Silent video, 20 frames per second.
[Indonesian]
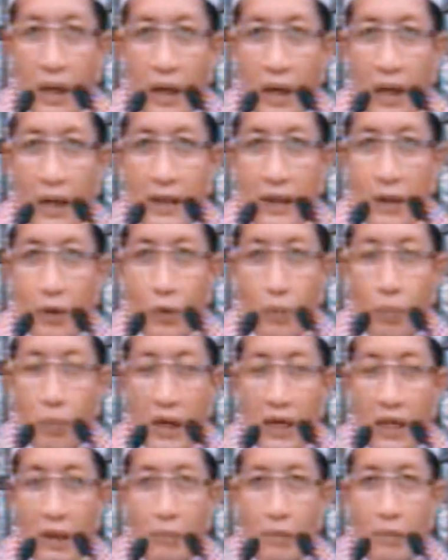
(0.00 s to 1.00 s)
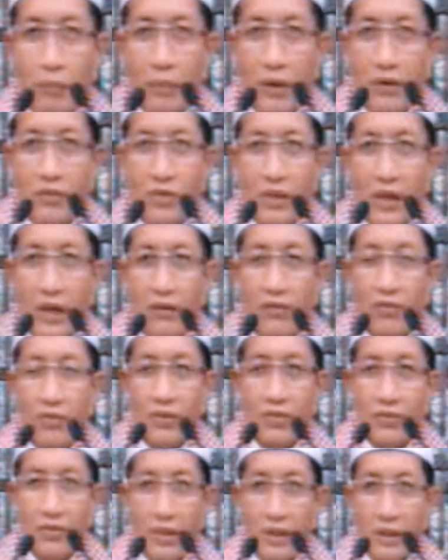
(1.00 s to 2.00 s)
ada upaya pembersihan
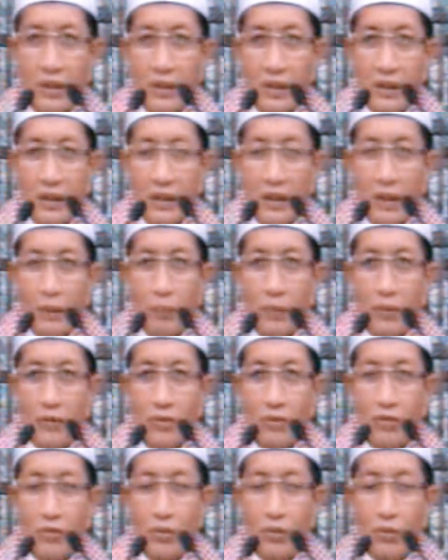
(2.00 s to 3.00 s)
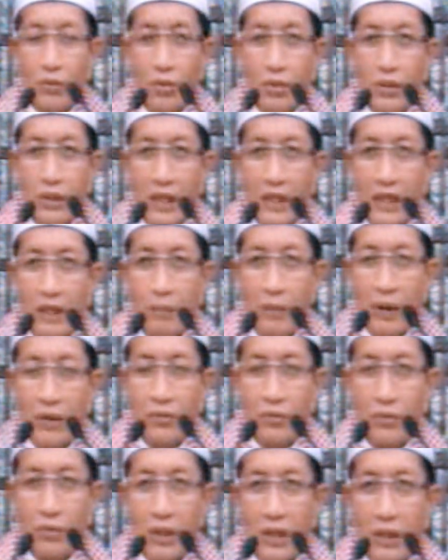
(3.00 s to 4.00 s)
fisik tetapi sesungguhnya
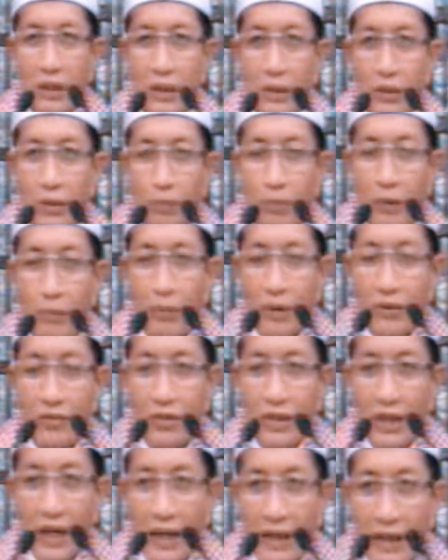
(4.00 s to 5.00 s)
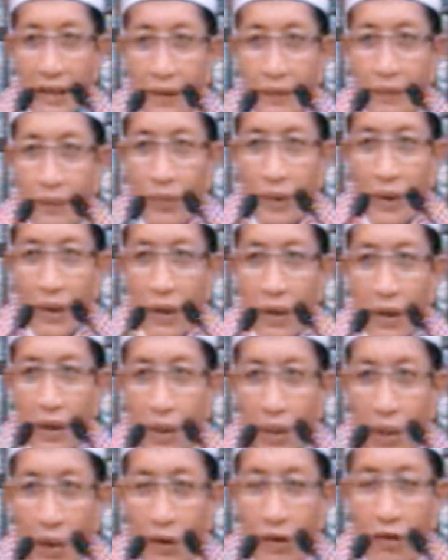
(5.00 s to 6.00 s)
dimaksudkan itu pembersihan
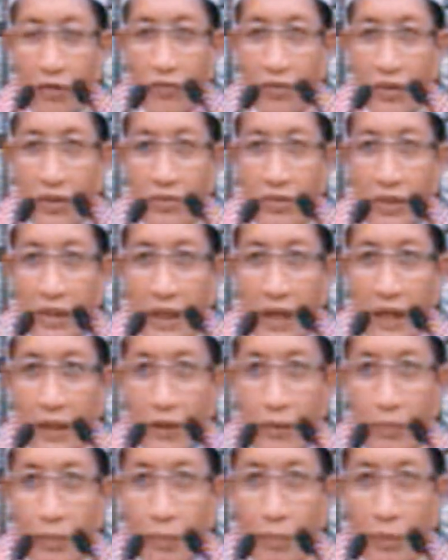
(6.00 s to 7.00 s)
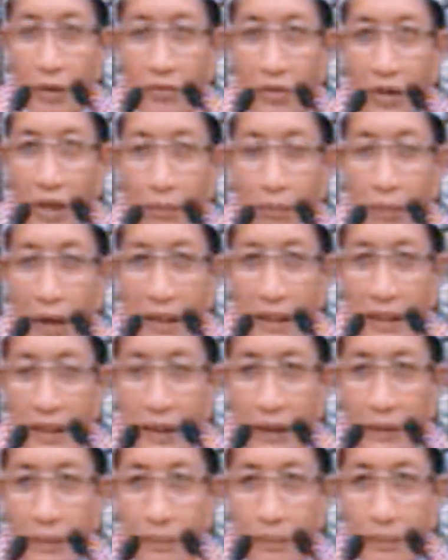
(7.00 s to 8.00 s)
non fisik atau pembersihan
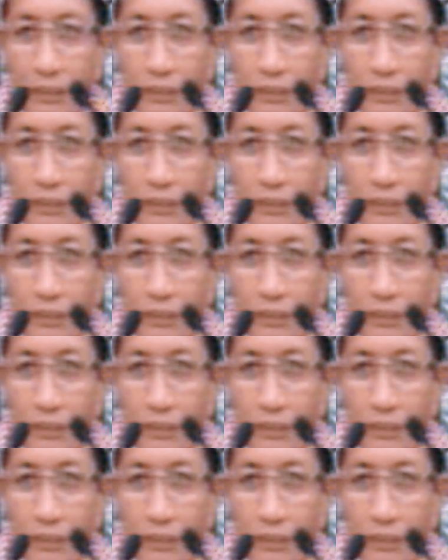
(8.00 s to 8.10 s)
batin.